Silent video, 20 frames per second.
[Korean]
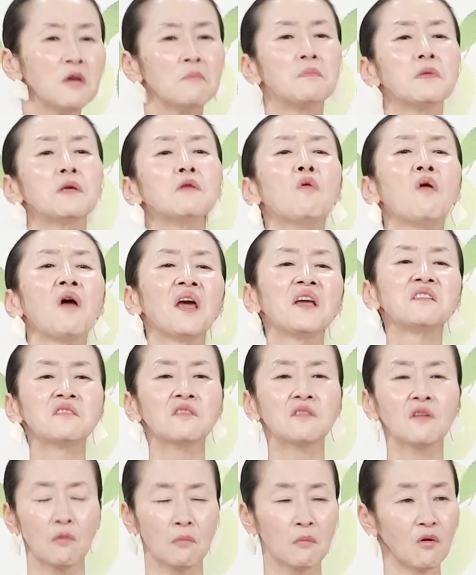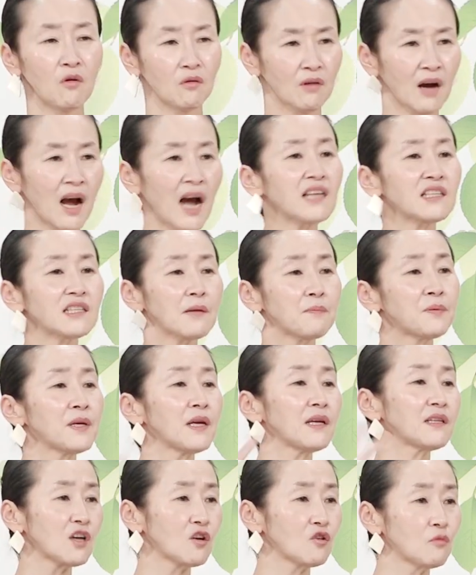미워했어, 뭐 가해자
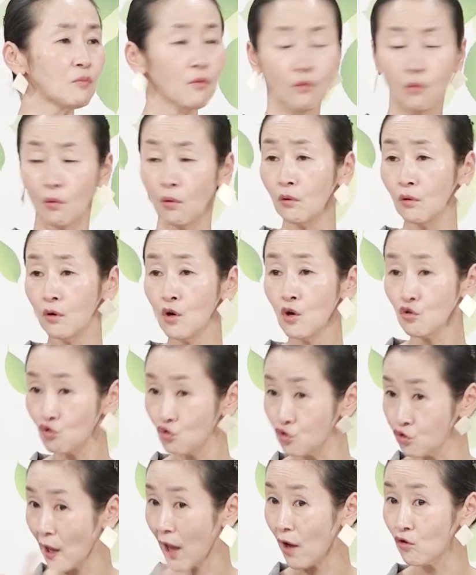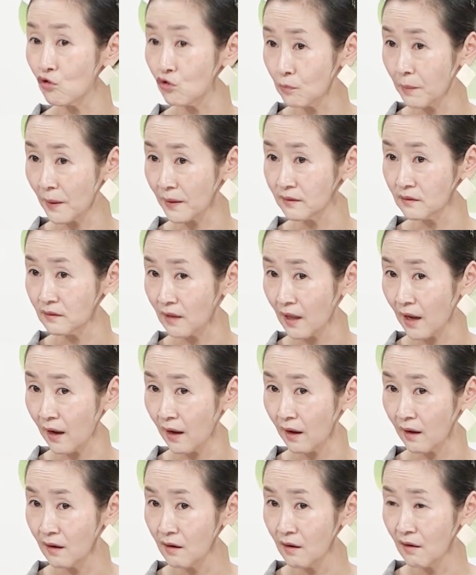피해자로 보고 주객으로
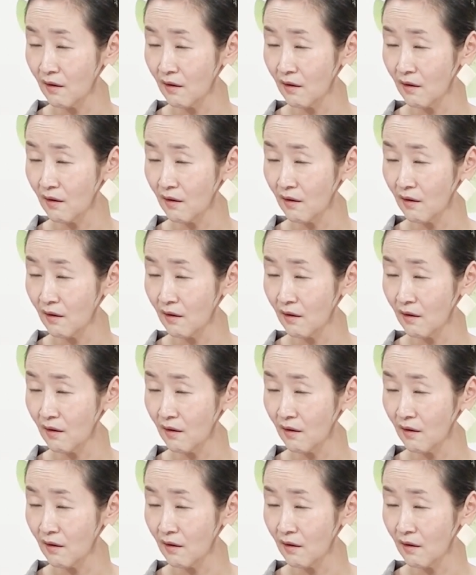봤는데,